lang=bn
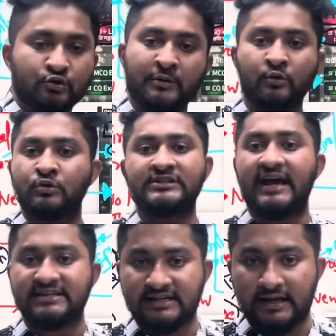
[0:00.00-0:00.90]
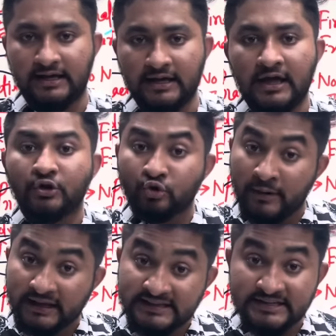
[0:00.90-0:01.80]
তোমার কোনো যায় আসে না
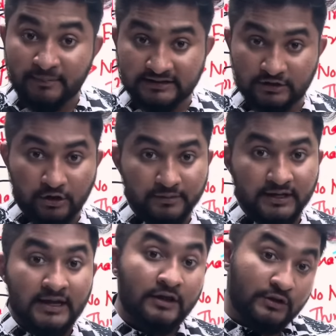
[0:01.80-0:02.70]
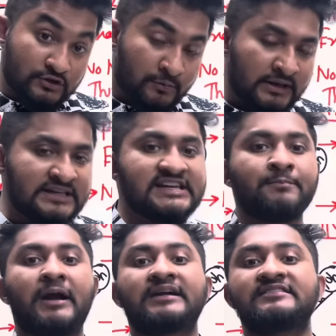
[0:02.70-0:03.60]
তোমাকে নিজে পারতে হবে তো এই সময় নিজের
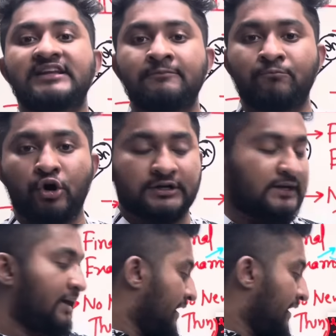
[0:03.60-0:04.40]
প্র্যাকটিসটা ইম্পর্টেন্ট